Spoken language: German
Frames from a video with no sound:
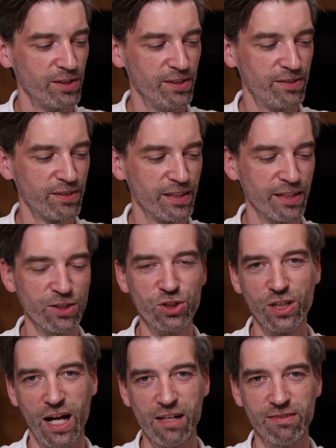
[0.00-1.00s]
ist gegen
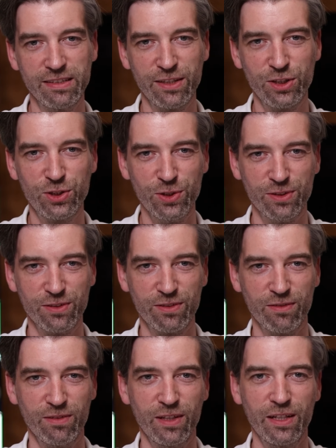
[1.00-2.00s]
Strahlwasser geschützt.
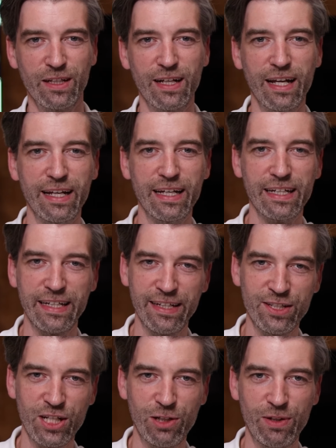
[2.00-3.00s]
Ein kleiner
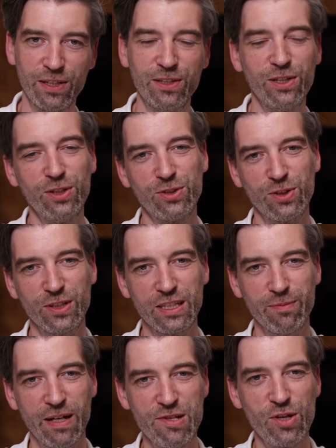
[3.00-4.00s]
Regenschauer sollte
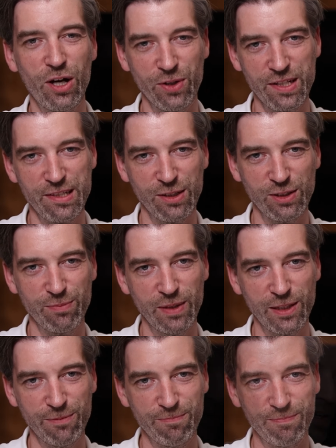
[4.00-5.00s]
ihm also auch nichts
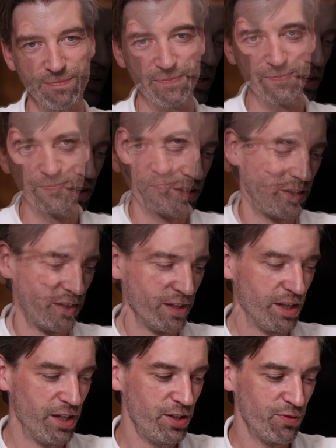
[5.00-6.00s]
ausmachen.
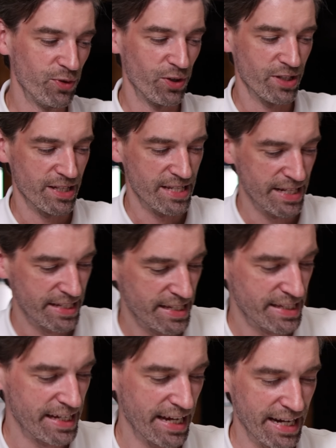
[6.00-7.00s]
Ich würde euch als
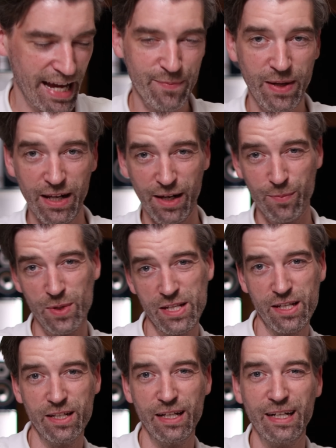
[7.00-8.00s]
nächstes gern einmal ein
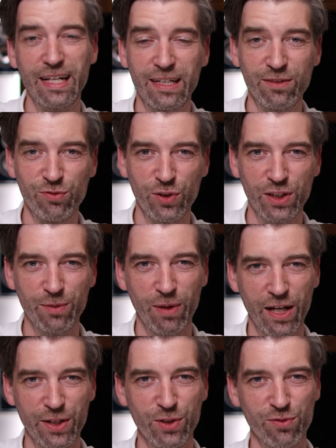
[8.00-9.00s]
bisschen den Klang von dem
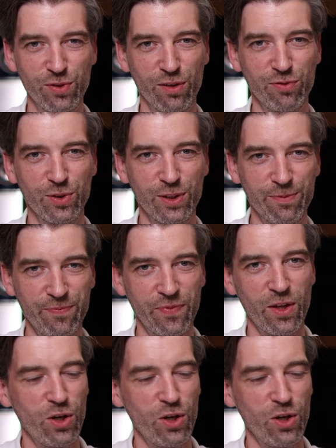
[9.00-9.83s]
Radio vorführen.